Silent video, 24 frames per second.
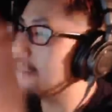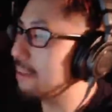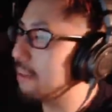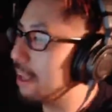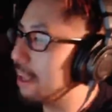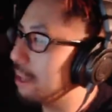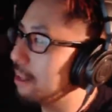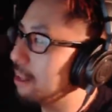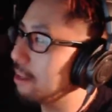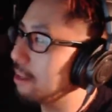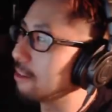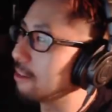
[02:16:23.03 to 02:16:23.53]

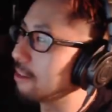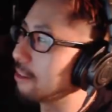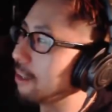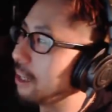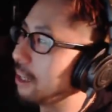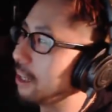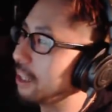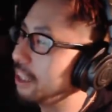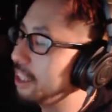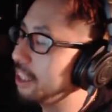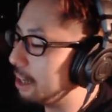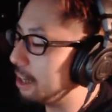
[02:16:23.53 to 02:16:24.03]
きっていうの
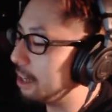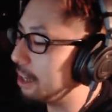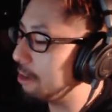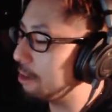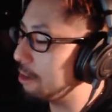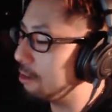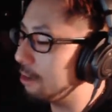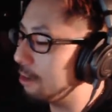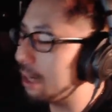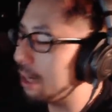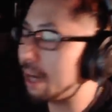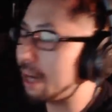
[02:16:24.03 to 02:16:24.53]
は、ちら
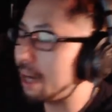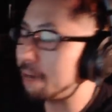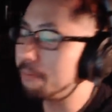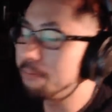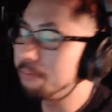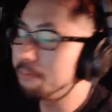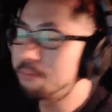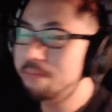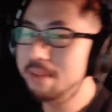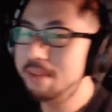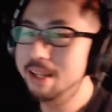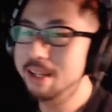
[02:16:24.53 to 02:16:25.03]
ほら、
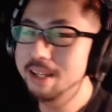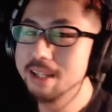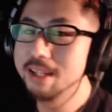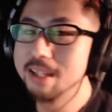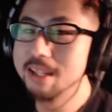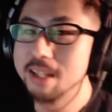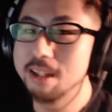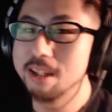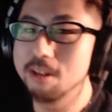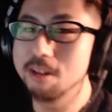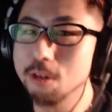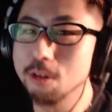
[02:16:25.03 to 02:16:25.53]

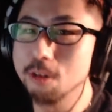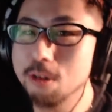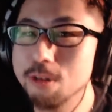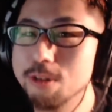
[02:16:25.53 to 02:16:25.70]
その